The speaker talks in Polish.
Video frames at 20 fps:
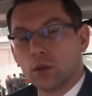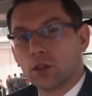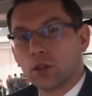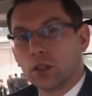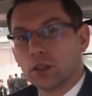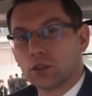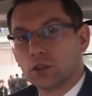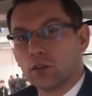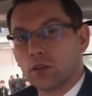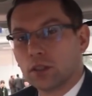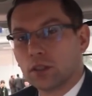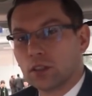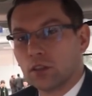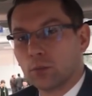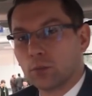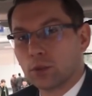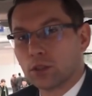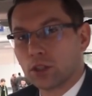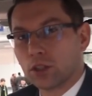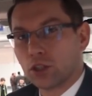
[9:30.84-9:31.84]
model jest to
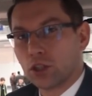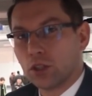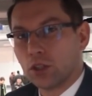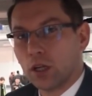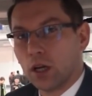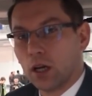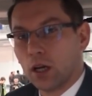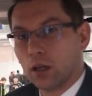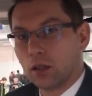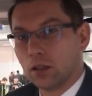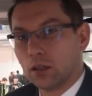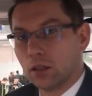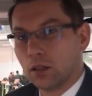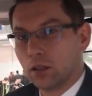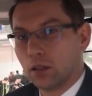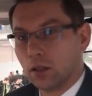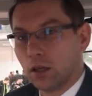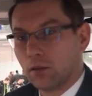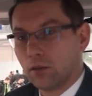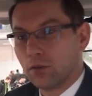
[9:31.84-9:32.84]
wersja wyposażenia
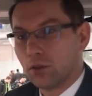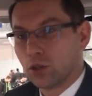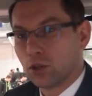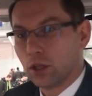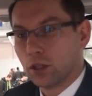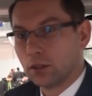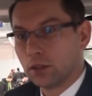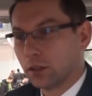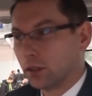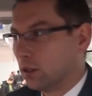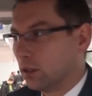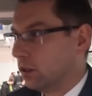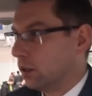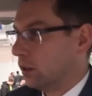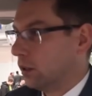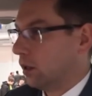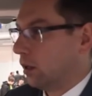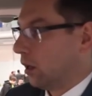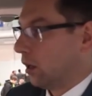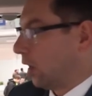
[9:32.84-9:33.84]
Efficient,
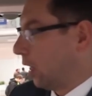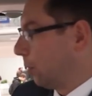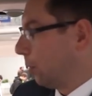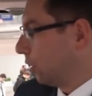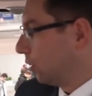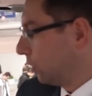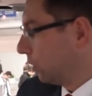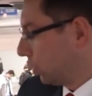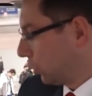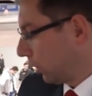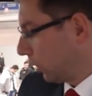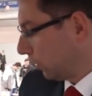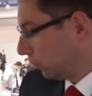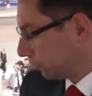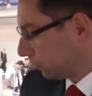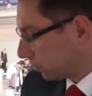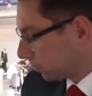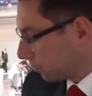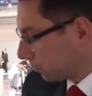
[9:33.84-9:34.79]
a mianowicie